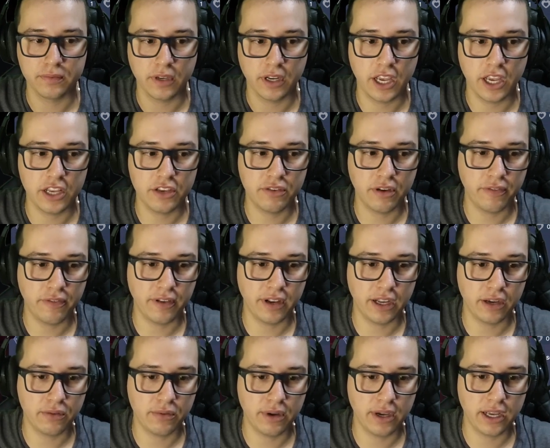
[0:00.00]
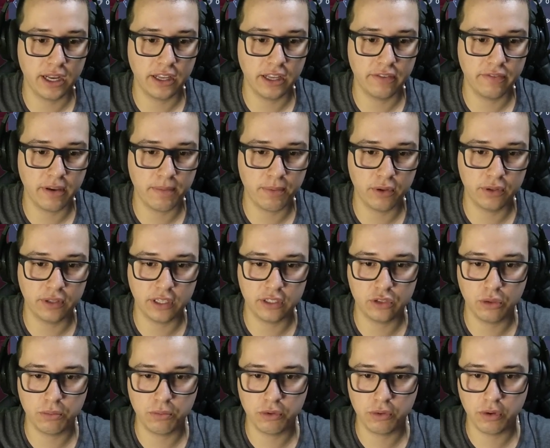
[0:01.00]
A gente vai falar com ela e vai perguntar
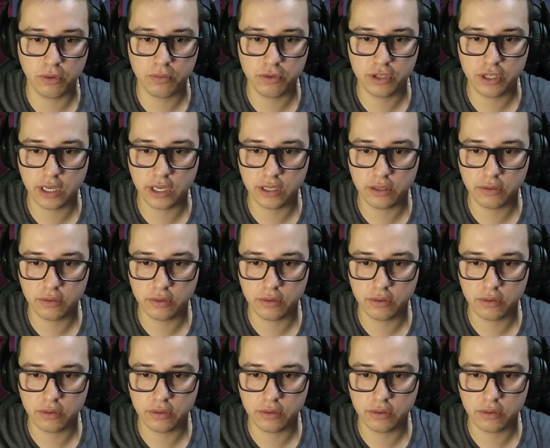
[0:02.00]
sobre o objeto.